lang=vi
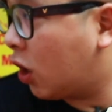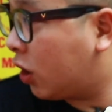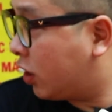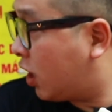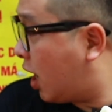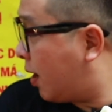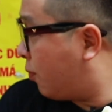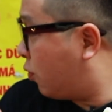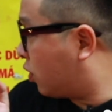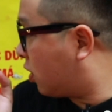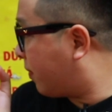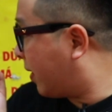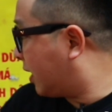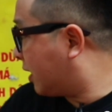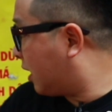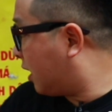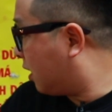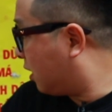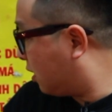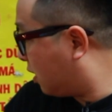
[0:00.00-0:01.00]
gọi thêm luôn các
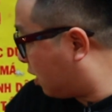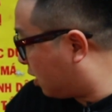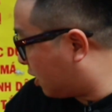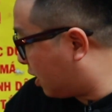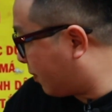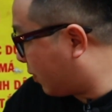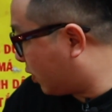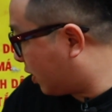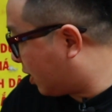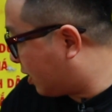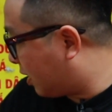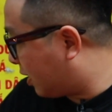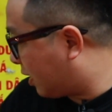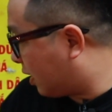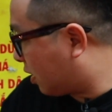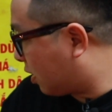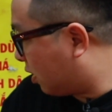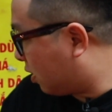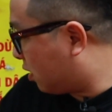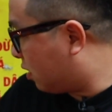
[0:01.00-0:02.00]
bạn nha. Ở đây Bảo thấy rằng
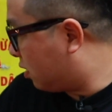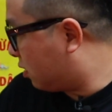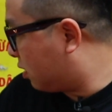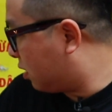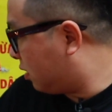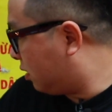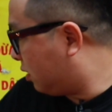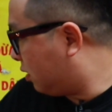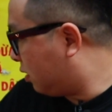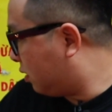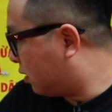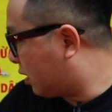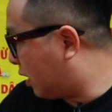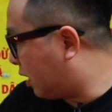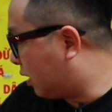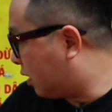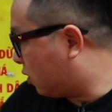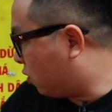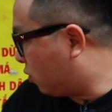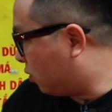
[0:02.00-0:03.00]
là có tính
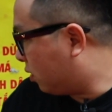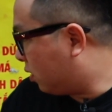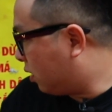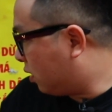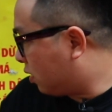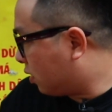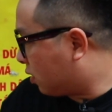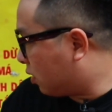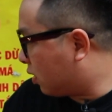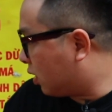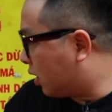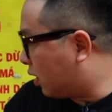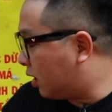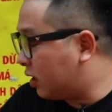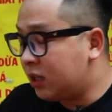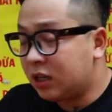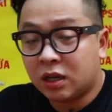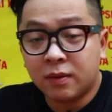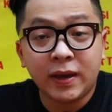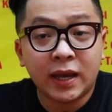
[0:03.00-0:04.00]
tiền luôn, có gợi
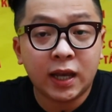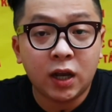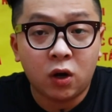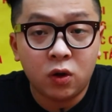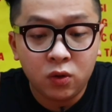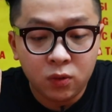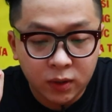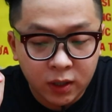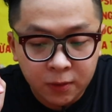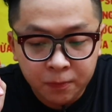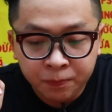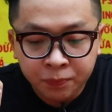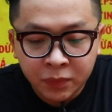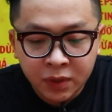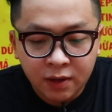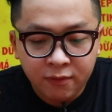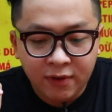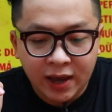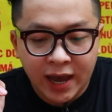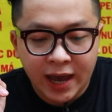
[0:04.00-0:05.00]
ý cho các bạn gọi luôn á.
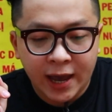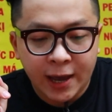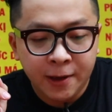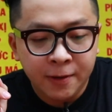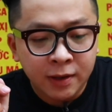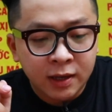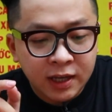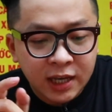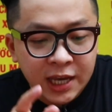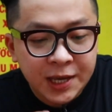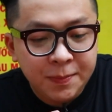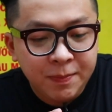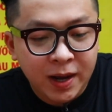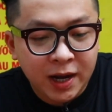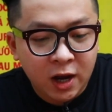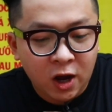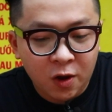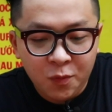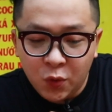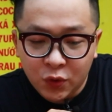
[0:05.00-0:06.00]
Và khi
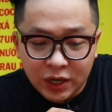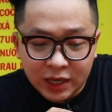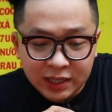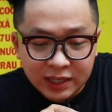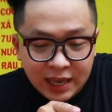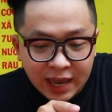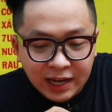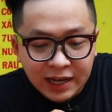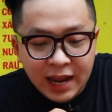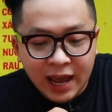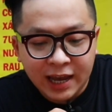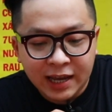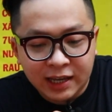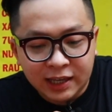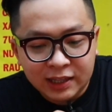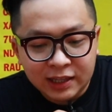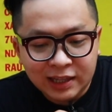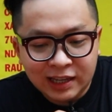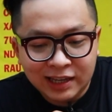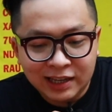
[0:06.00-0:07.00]
mà gọi một cái chén này
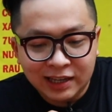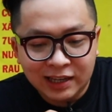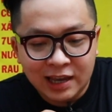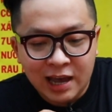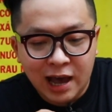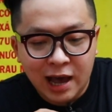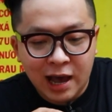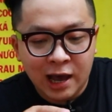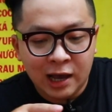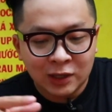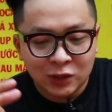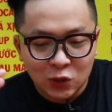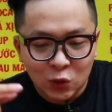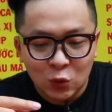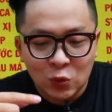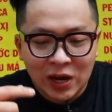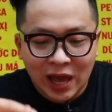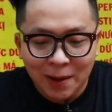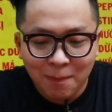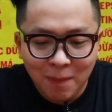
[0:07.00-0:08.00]
thì
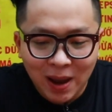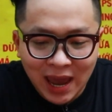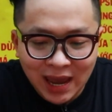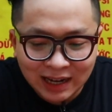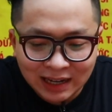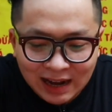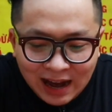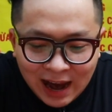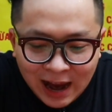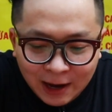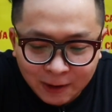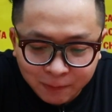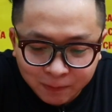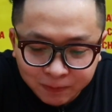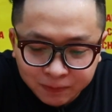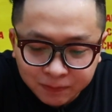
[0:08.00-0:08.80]
chú lại mang ra,